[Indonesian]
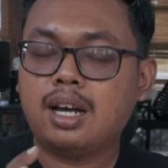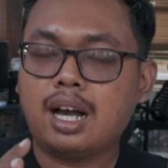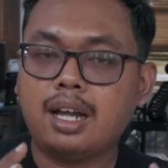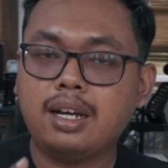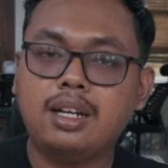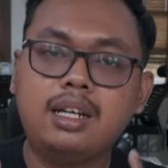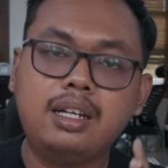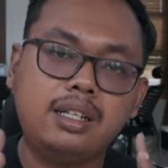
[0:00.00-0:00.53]

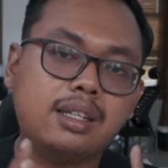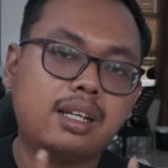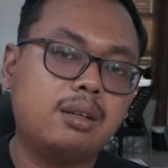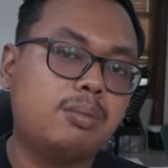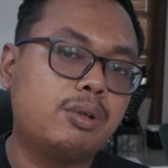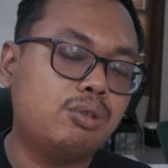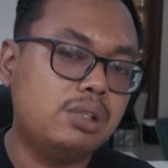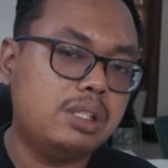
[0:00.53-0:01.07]
Ada di
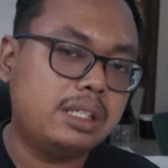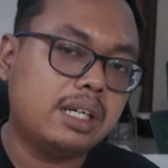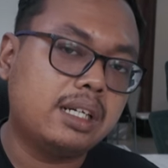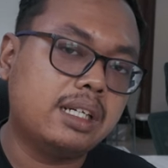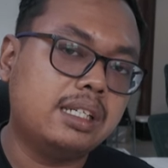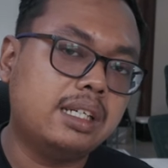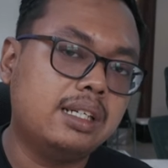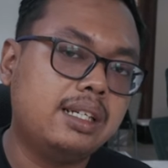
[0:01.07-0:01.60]
tali
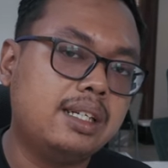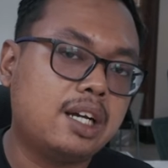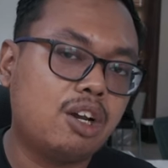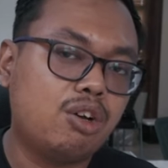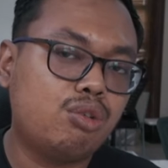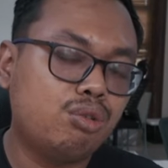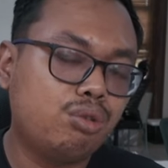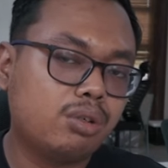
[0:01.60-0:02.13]
pengunciannya. Jadi
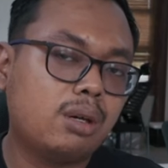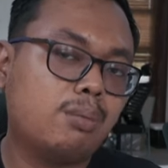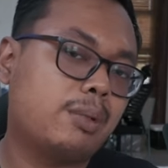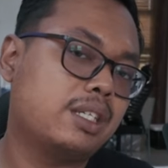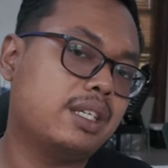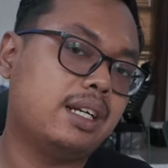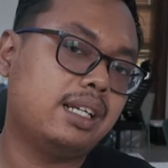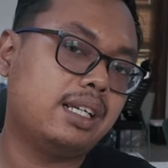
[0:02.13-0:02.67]
kalau untuk yang
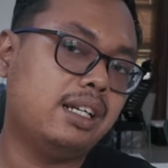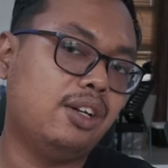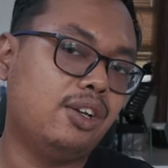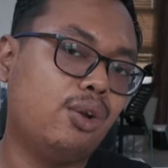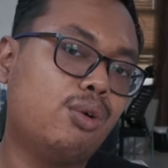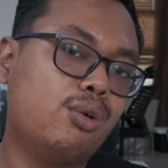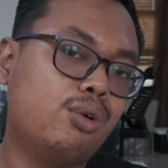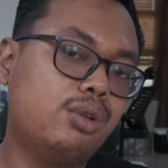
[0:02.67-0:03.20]
pasar
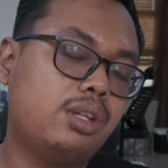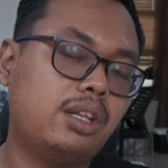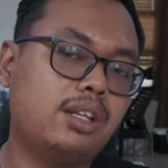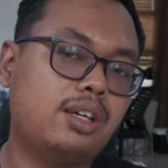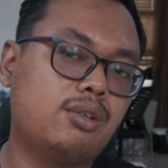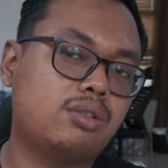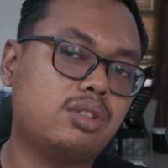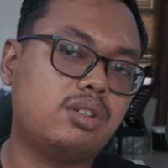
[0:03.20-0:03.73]
Indo,
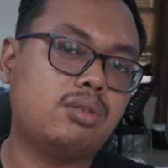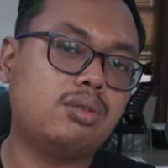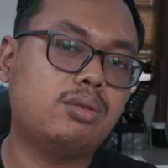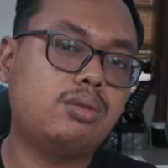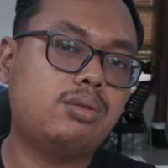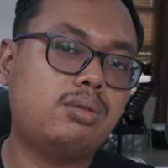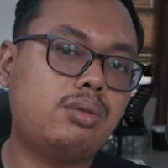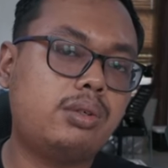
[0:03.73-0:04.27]
titik course
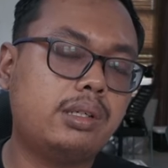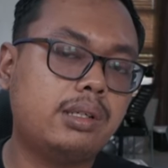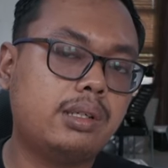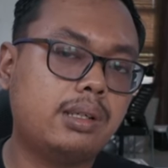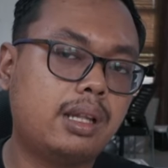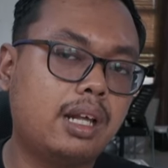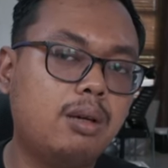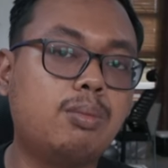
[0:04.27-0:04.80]
itu
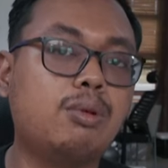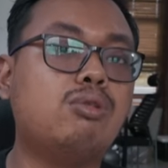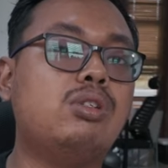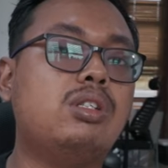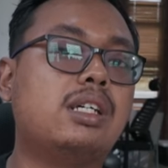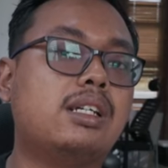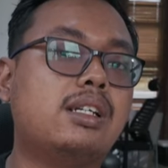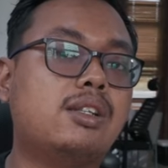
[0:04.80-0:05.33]
tali
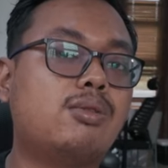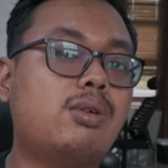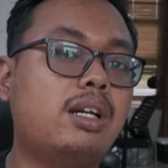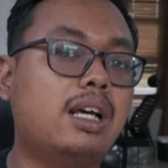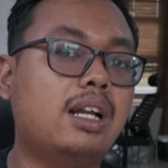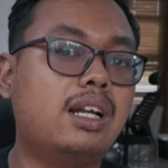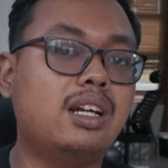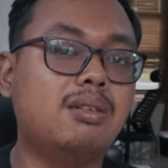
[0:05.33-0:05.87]
pengunciannya itu
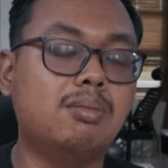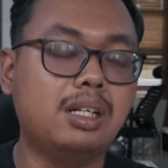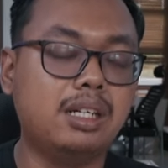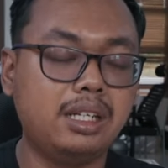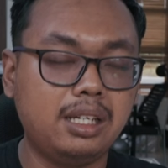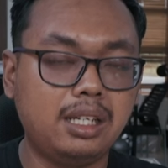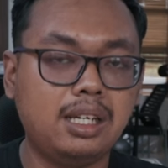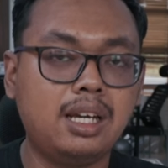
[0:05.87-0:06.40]
adalah double
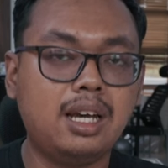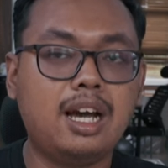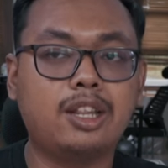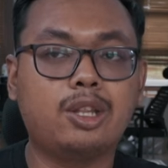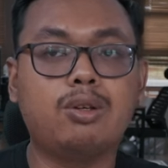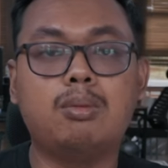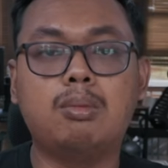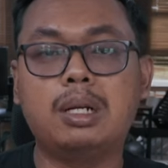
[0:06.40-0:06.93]
D
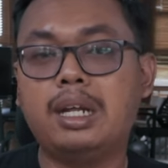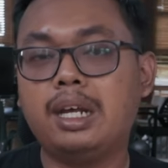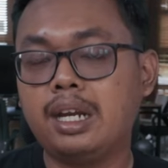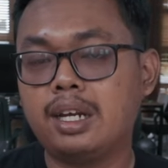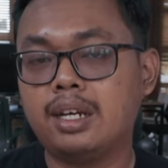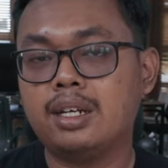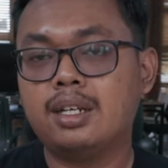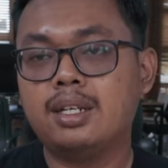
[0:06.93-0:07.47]
atau double
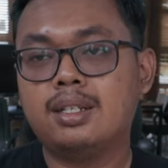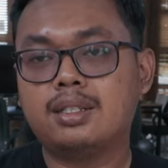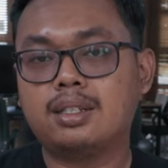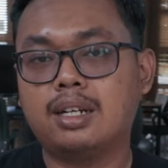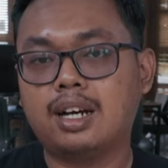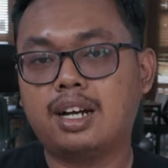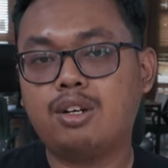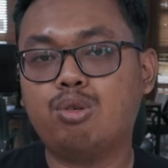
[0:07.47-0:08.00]
daring.
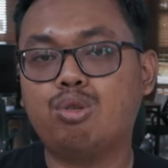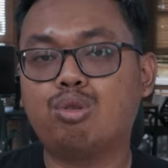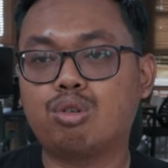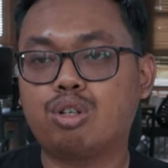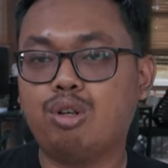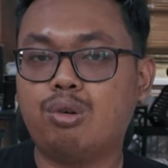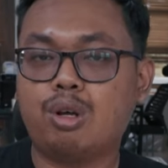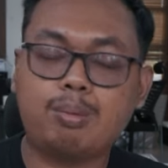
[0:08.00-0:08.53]
Sedangkan untuk
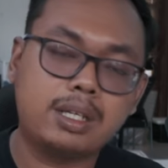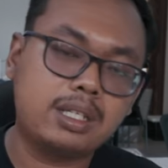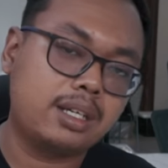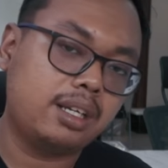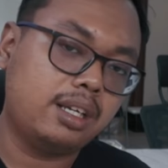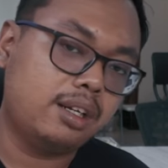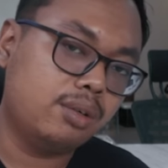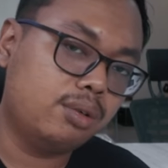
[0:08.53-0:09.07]
di luar
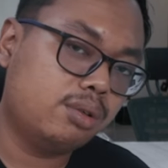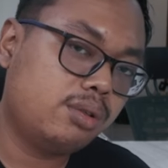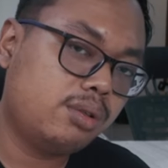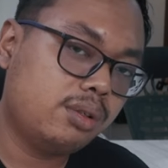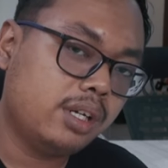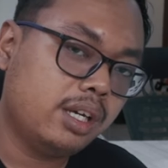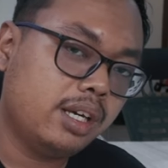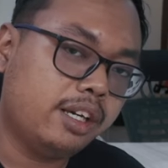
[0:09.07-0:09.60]
pasar
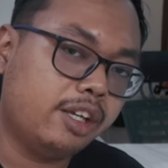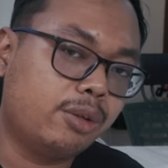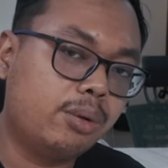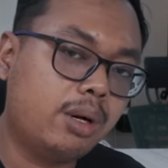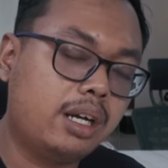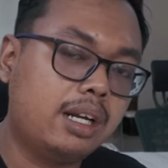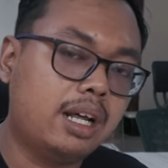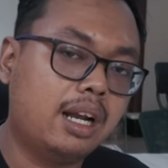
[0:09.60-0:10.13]
Indo
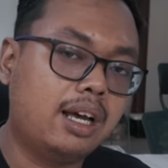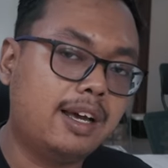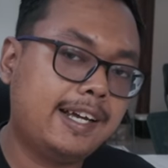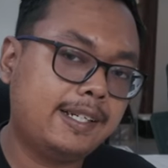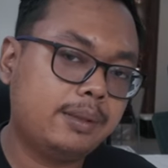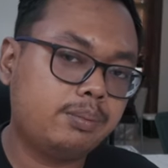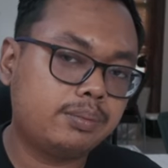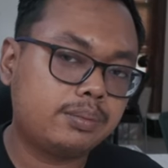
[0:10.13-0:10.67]
itu
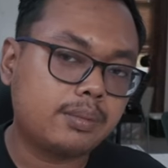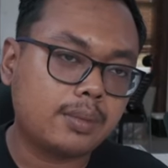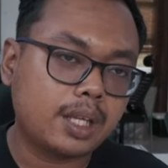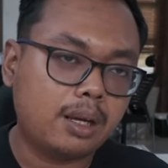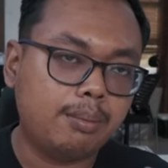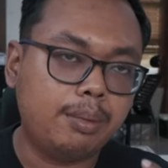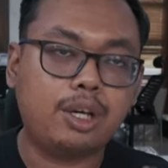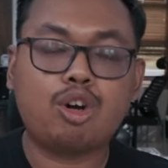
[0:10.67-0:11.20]
adalah
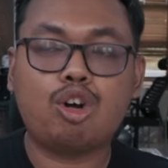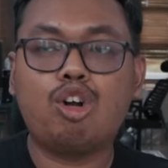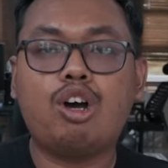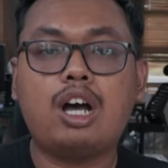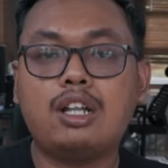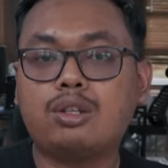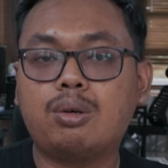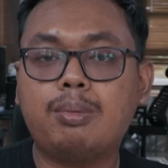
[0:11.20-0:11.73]

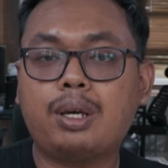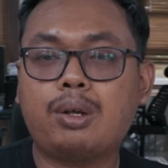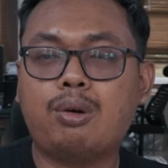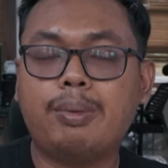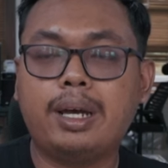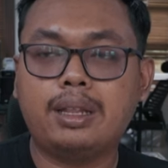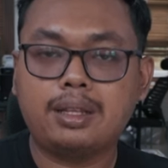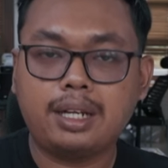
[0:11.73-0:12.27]
mikrolog atau
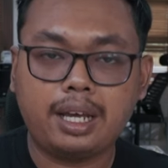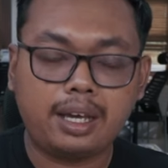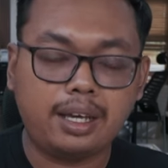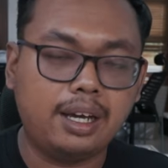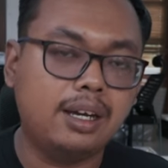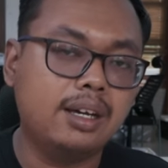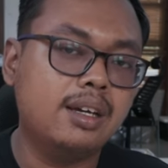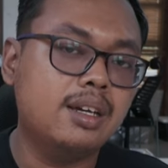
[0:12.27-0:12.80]
mikrometrik
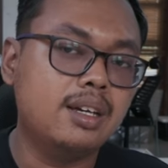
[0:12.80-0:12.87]
ya.